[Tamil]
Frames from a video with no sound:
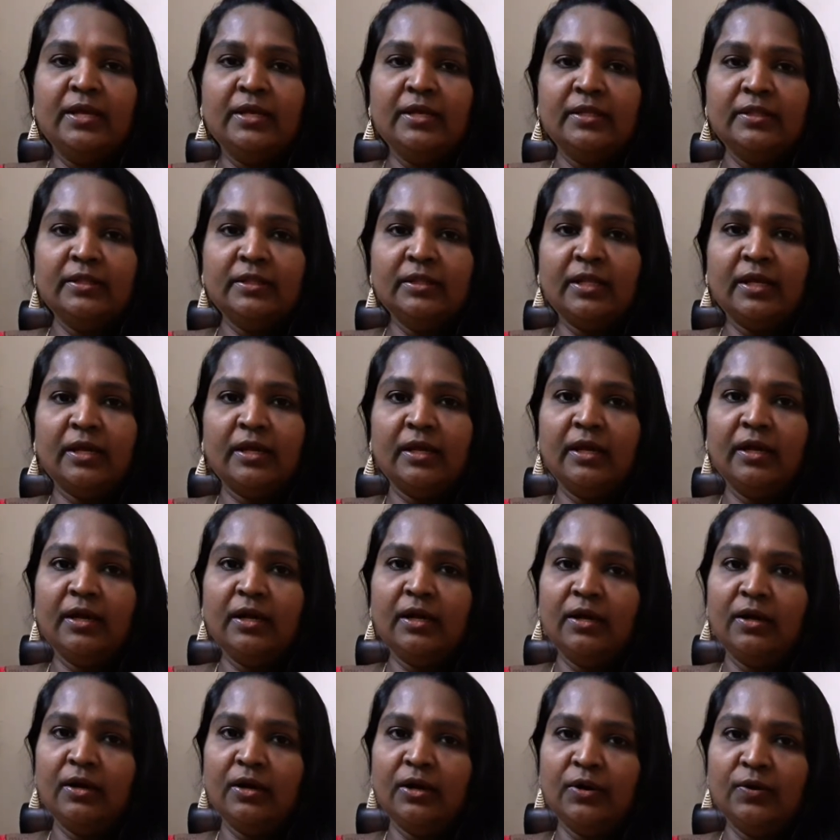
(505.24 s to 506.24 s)
இந்த
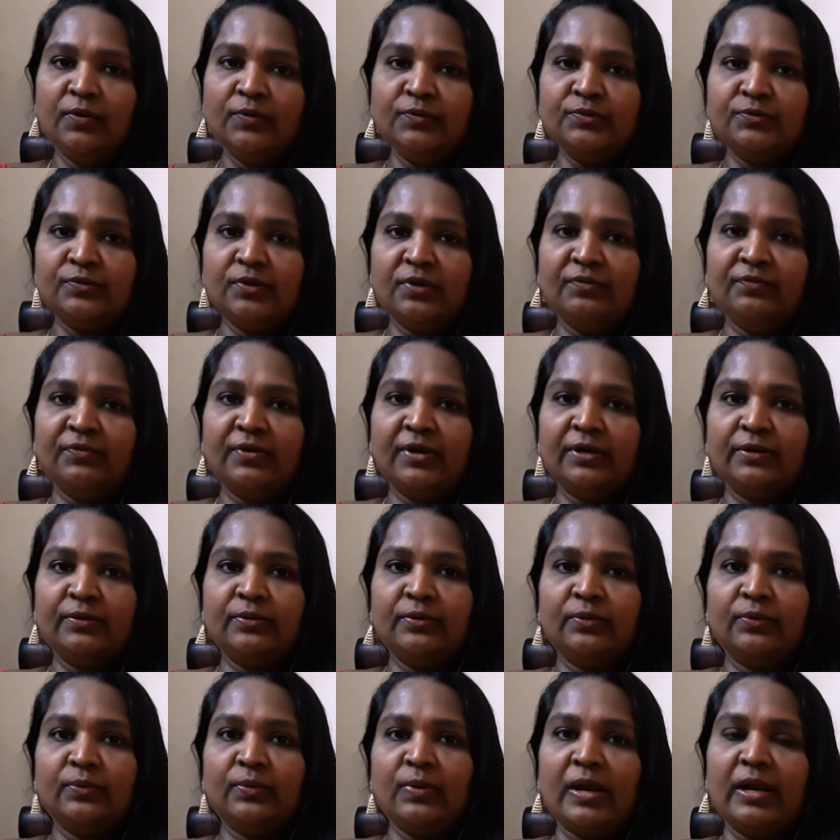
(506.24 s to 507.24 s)
ஹவுஸ் ஒய்ஃபாக
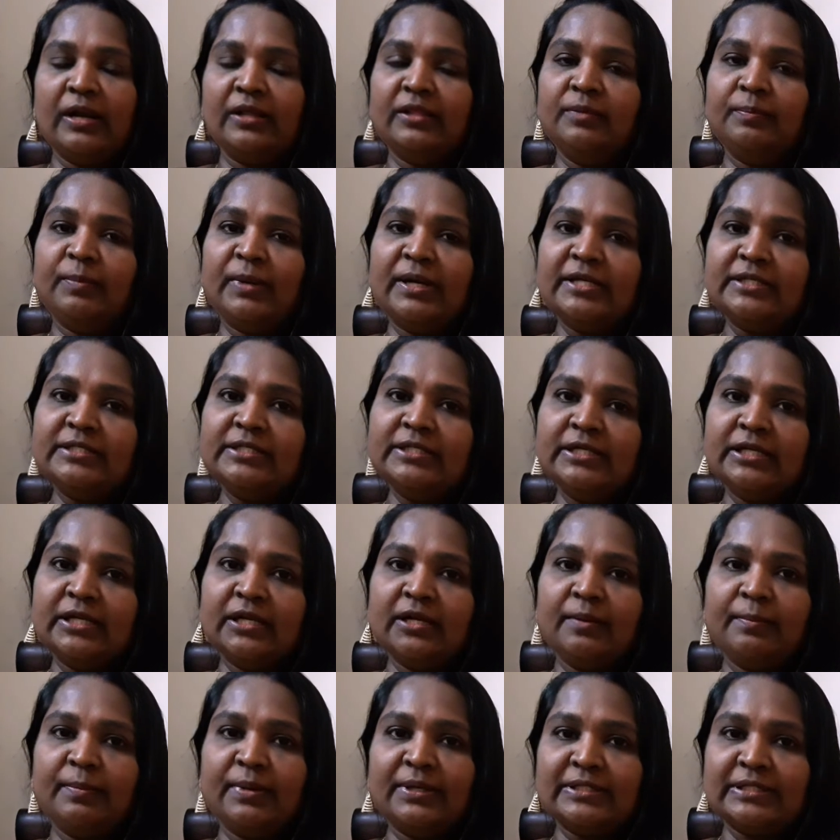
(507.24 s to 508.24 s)
இருக்கட்டும் அல்லது படிச்சுட்டு
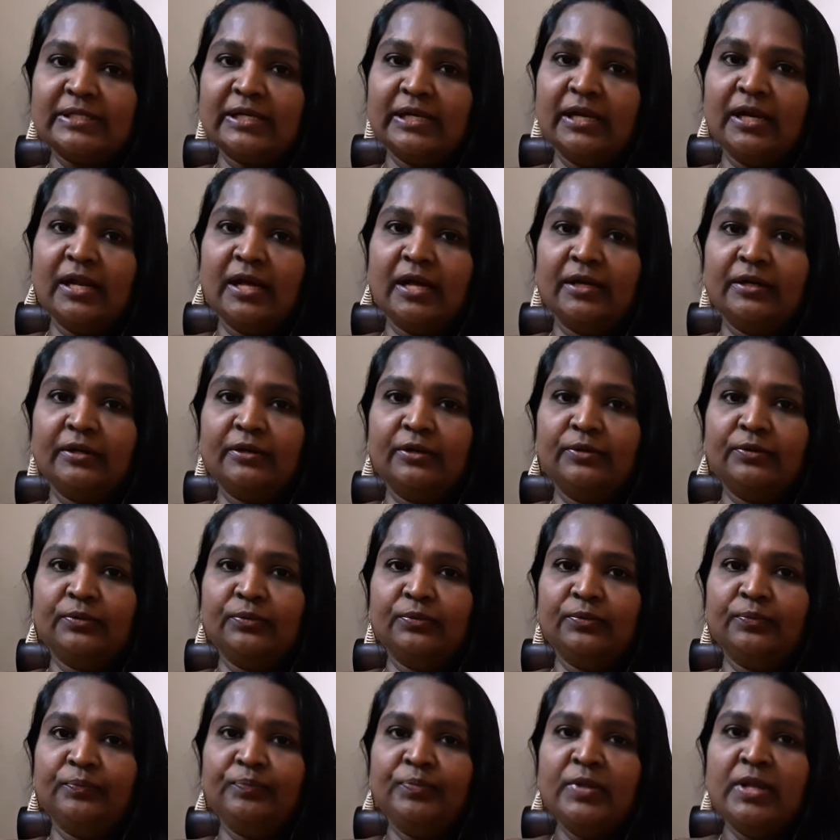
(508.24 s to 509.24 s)
இருக்க பசங்களாக
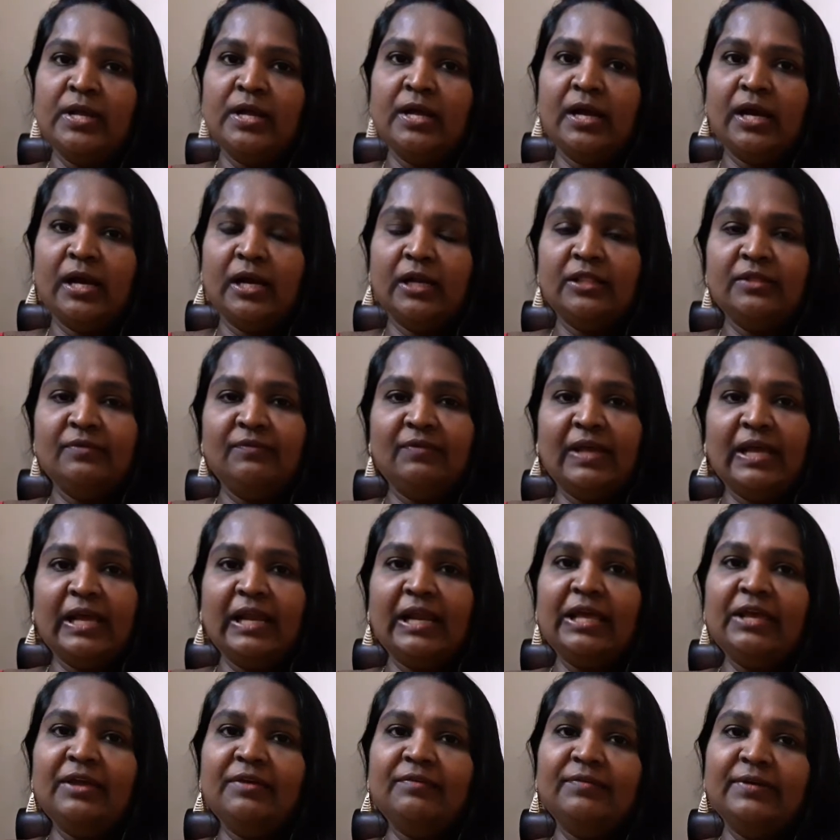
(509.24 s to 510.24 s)
இருக்கட்டும் அல்லது
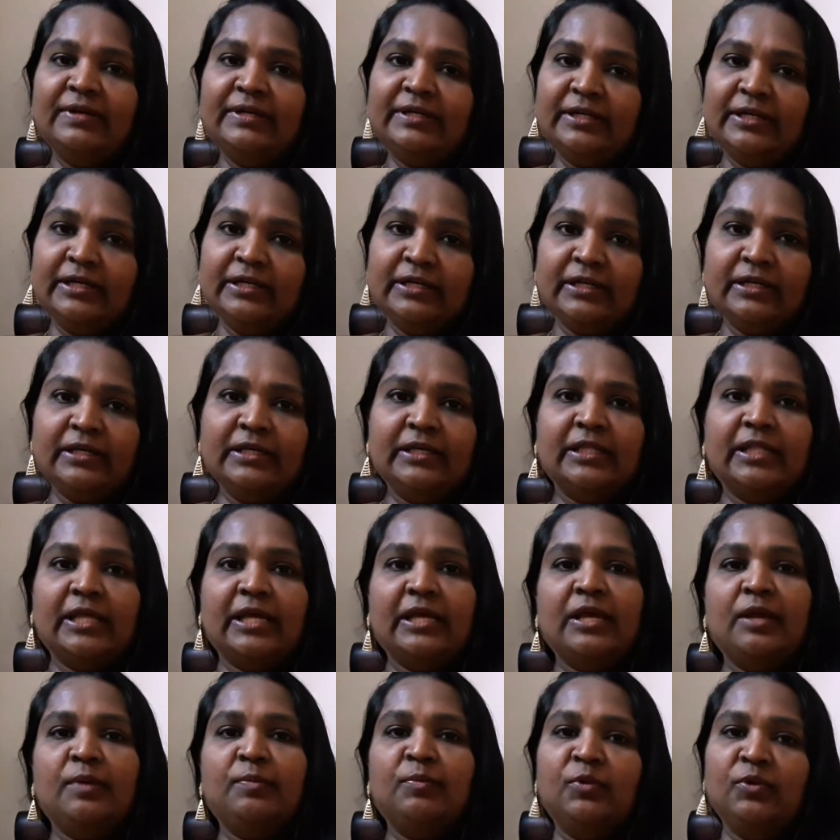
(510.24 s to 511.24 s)
வேலையை விட்டுட்டு
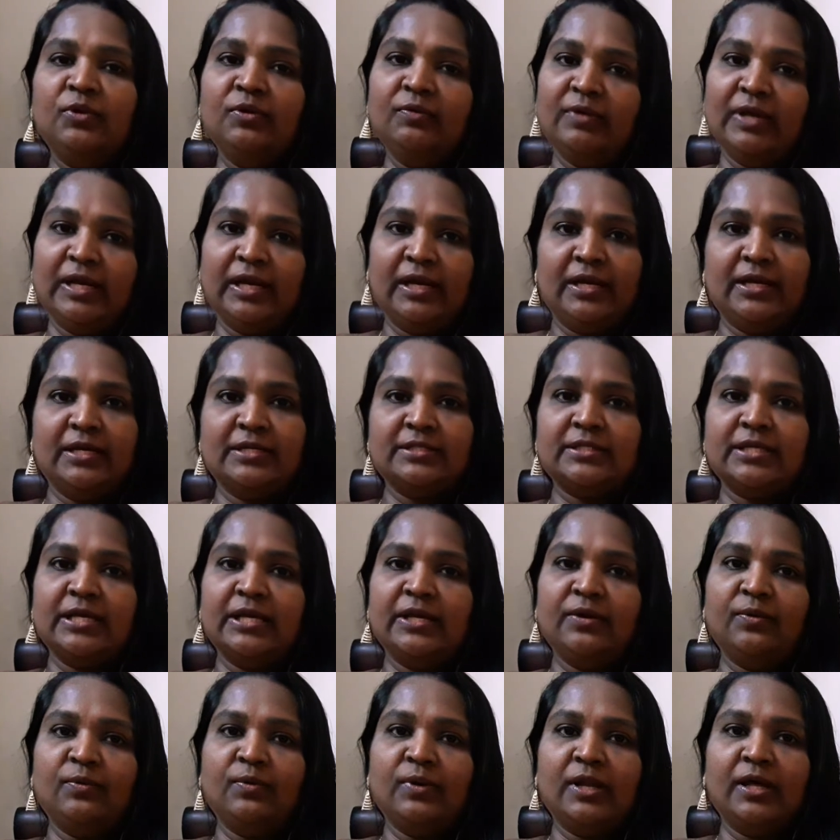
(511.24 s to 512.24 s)
இதையே முழு வேலையாக
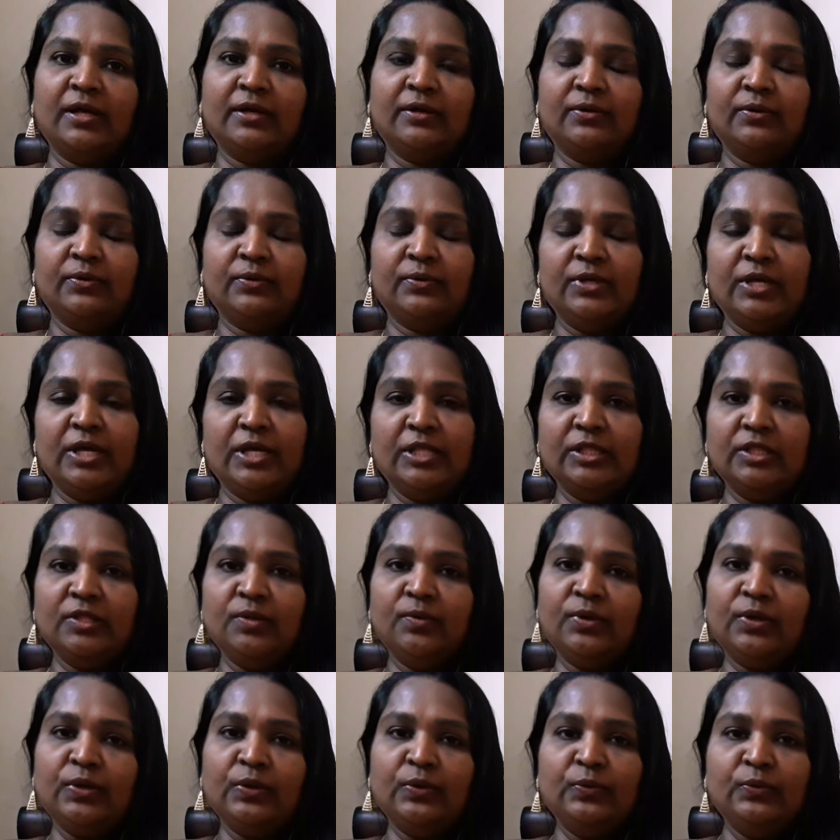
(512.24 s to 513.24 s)
செய்கிறவங்களா இருக்கட்டும் எந்த
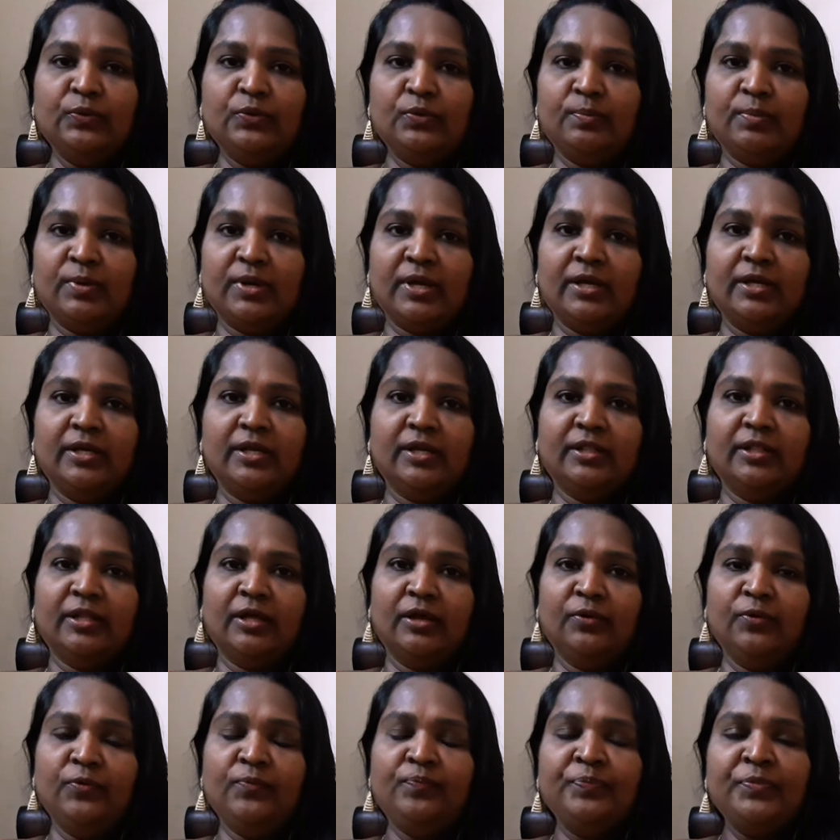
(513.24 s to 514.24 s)
ஒரு யூடியூப்பராக
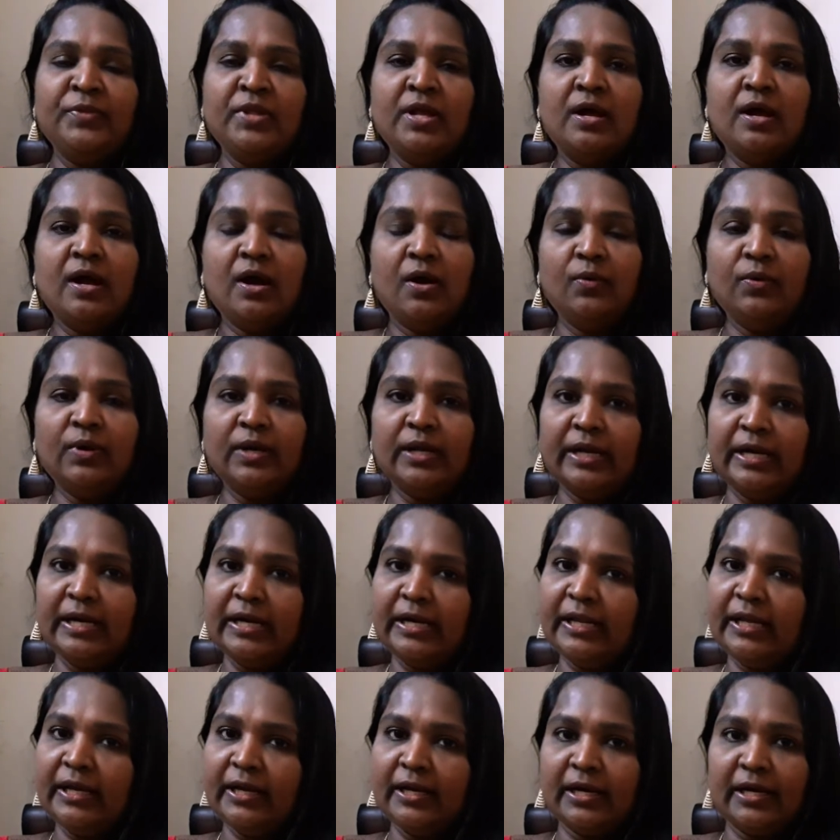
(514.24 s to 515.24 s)
இருந்தாலும் அவங்க
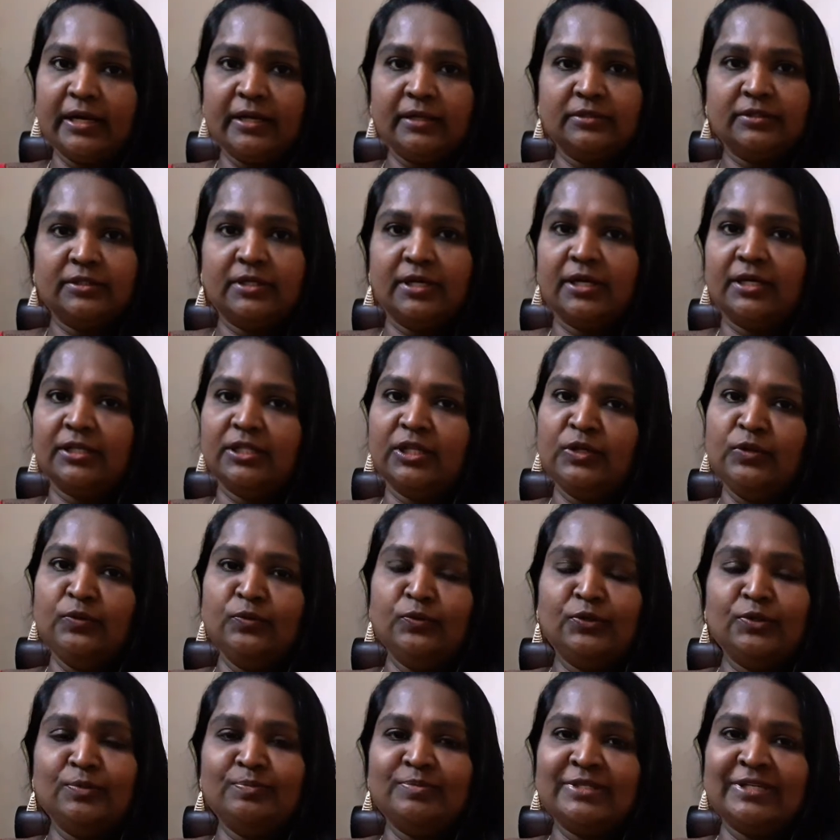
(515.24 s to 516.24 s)
ரெண்டே காரணத்துக்காக தான்
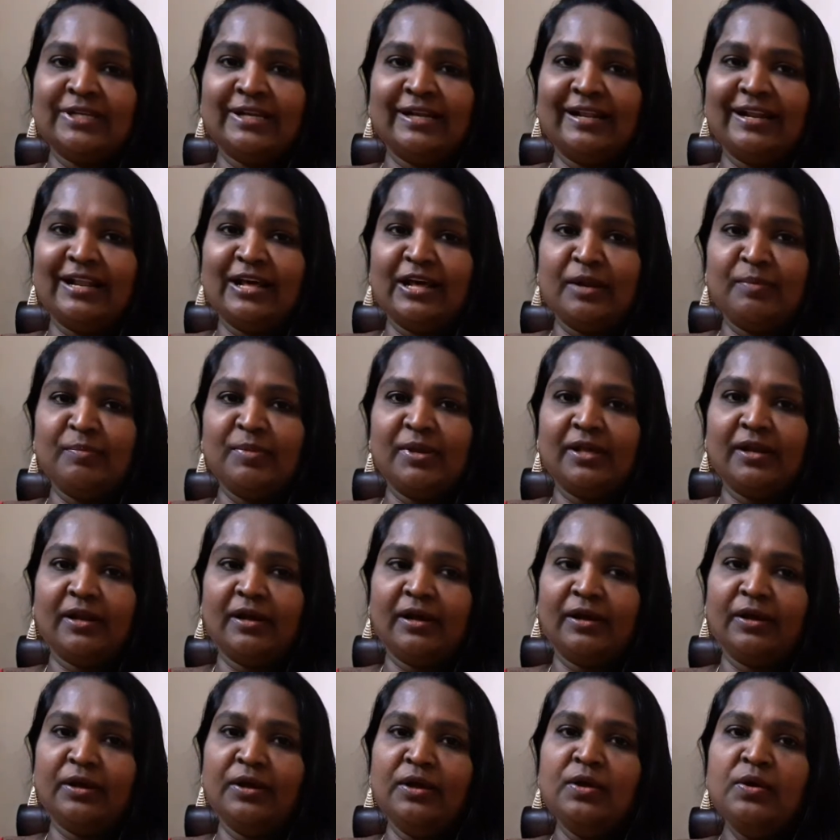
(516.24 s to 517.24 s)
யூடியூப் சேனல்
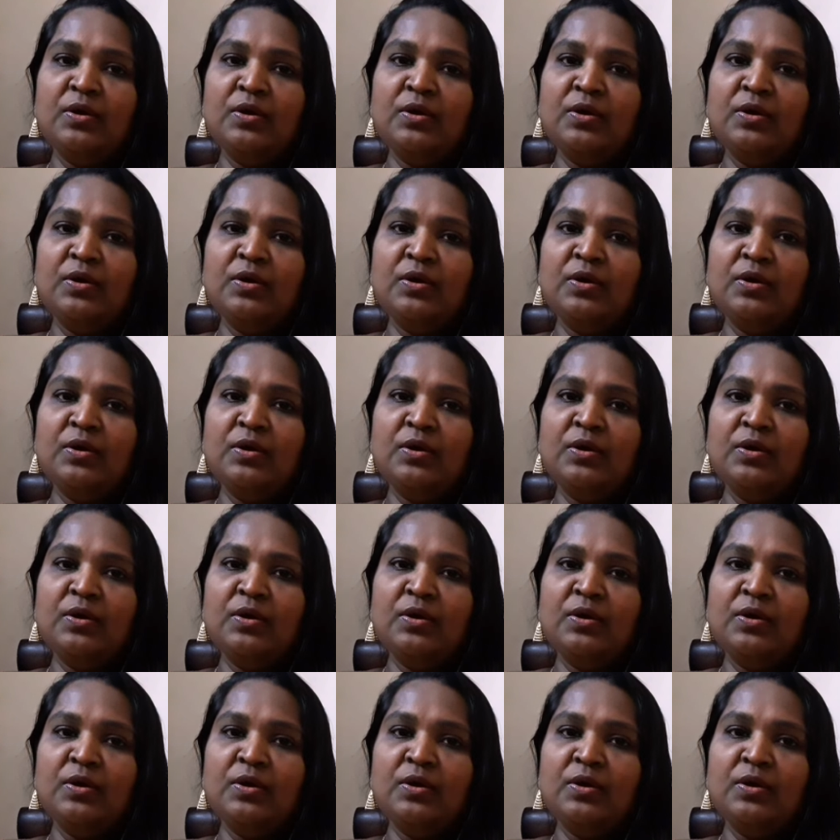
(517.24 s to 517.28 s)
ஆரம்பிக்கிறாங்க